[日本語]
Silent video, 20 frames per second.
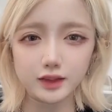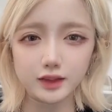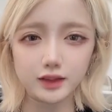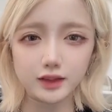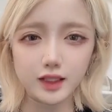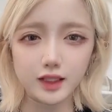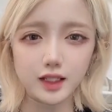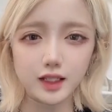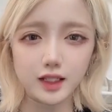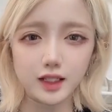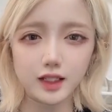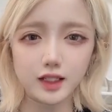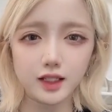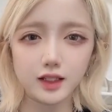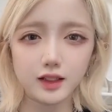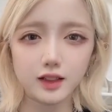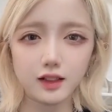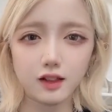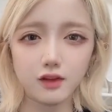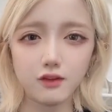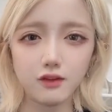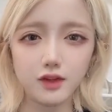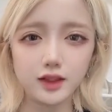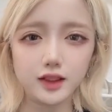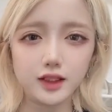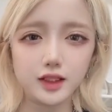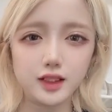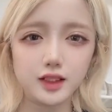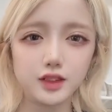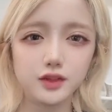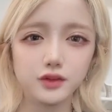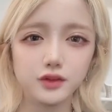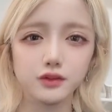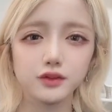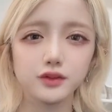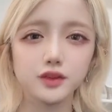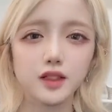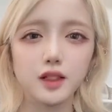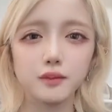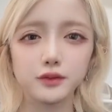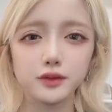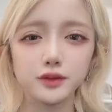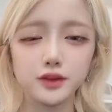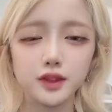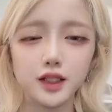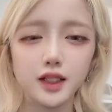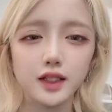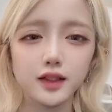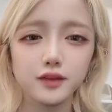でね、かわいいでしょう、多分ね。